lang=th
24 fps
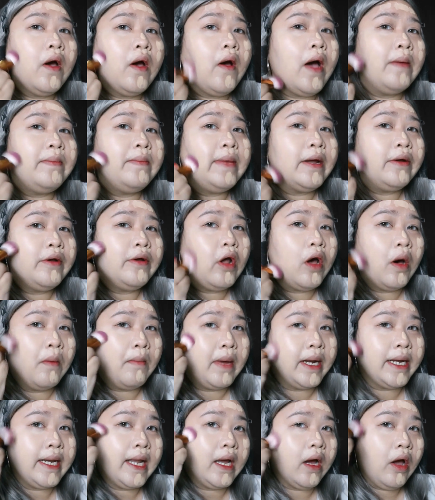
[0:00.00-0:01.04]
ความแนวนอนของ
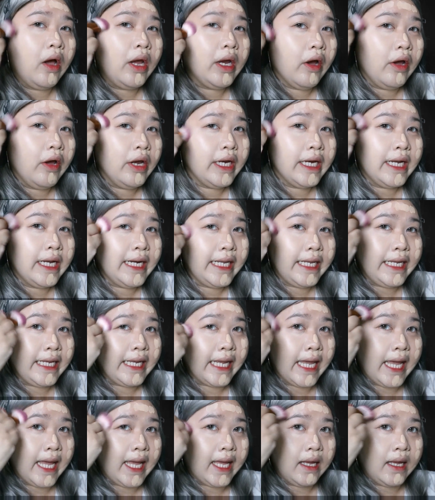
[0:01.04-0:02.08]
มันเนี่ยค่อยๆเกลี่
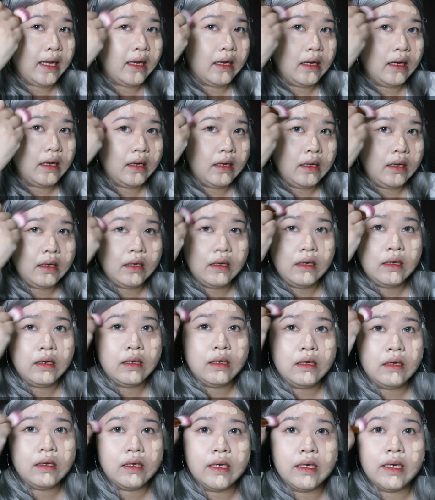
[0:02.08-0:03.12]
ย
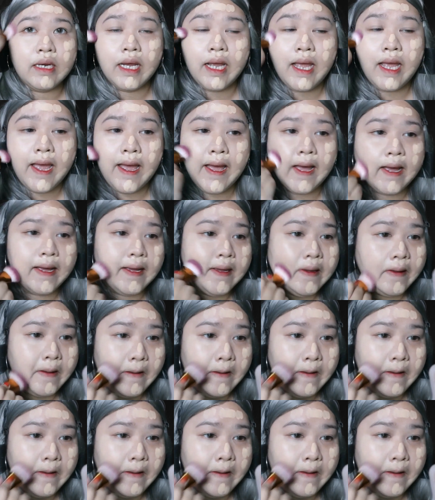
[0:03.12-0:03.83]
นะคะ